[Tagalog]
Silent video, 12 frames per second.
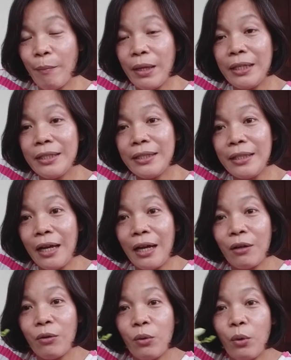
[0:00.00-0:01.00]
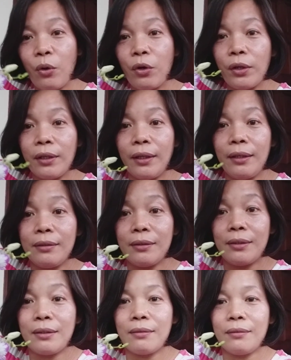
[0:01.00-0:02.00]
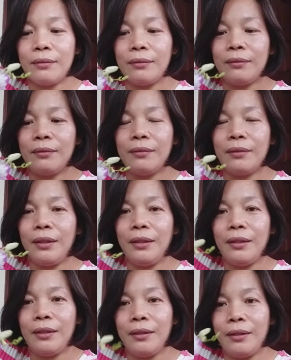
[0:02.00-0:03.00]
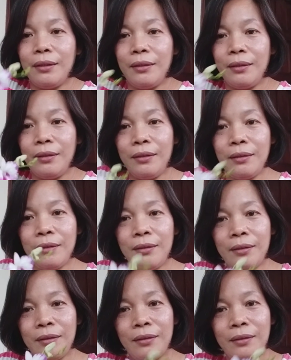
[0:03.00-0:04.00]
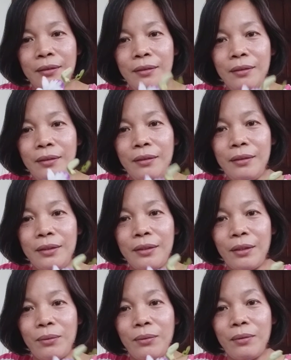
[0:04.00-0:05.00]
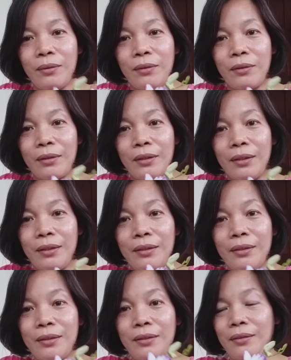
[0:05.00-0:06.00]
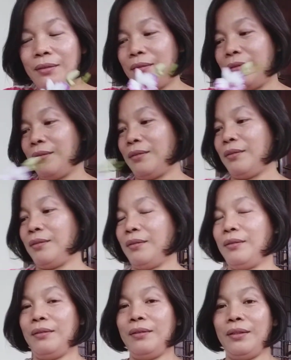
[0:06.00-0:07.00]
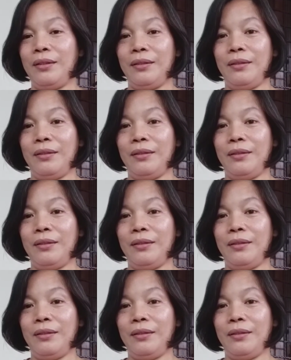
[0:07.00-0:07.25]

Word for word: May isa akong orchids. Ayan. Isa akong orchids. Ayan.